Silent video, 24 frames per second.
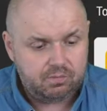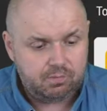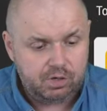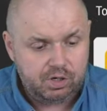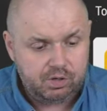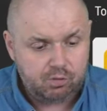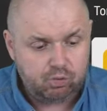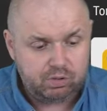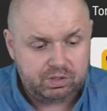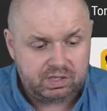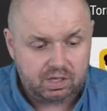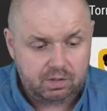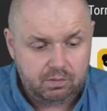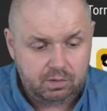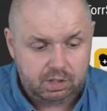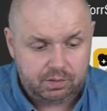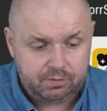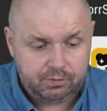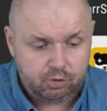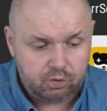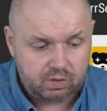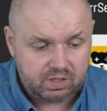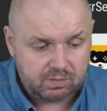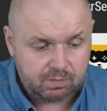Вы установили
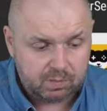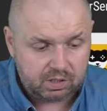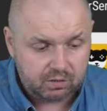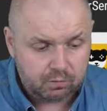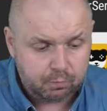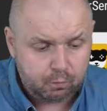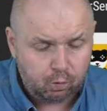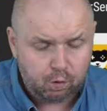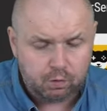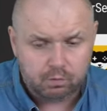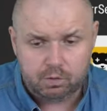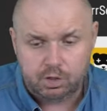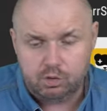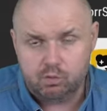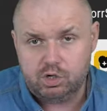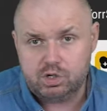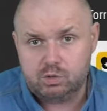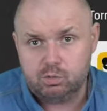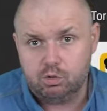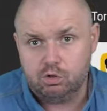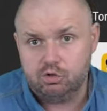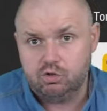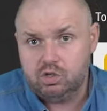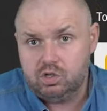все на смартфон, вы его
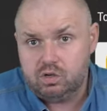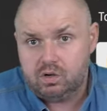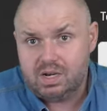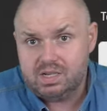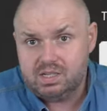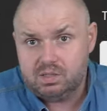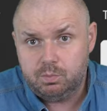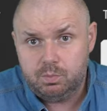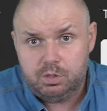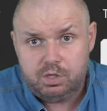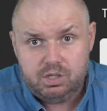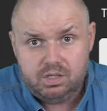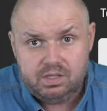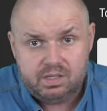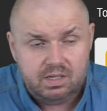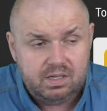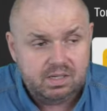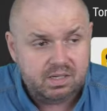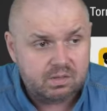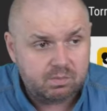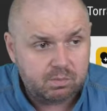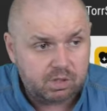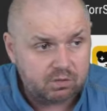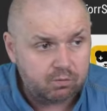используете раз и перенесли
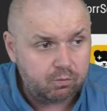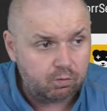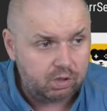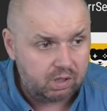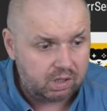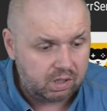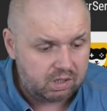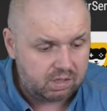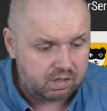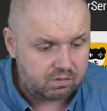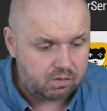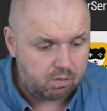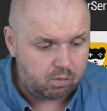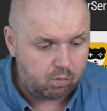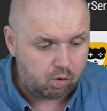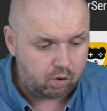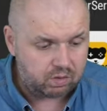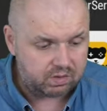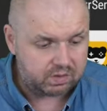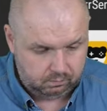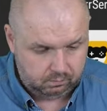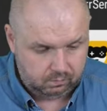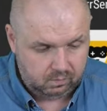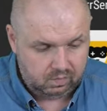со смартфона на
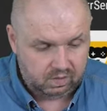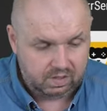TV-бокс.